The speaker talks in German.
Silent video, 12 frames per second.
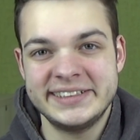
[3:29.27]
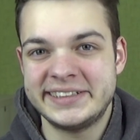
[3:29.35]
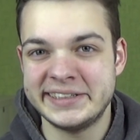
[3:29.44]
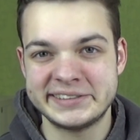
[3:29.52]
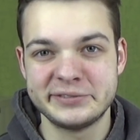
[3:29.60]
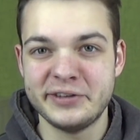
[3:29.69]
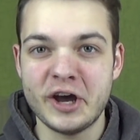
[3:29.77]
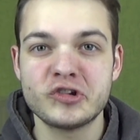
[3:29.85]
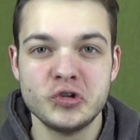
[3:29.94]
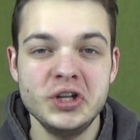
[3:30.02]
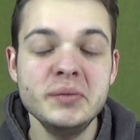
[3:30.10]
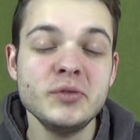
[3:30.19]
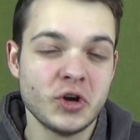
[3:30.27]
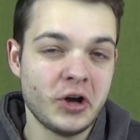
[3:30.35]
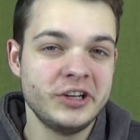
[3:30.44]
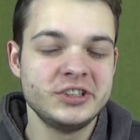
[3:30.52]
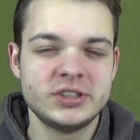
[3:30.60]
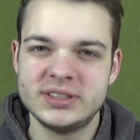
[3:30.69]
das war schon im
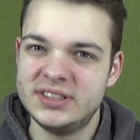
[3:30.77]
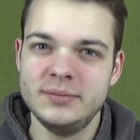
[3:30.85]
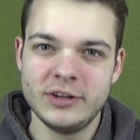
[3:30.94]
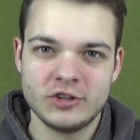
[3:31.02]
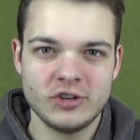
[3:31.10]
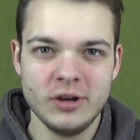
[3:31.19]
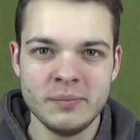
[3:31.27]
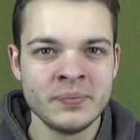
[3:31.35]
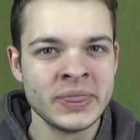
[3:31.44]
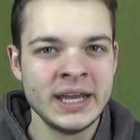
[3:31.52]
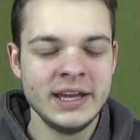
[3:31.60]
College ziemlich schlimm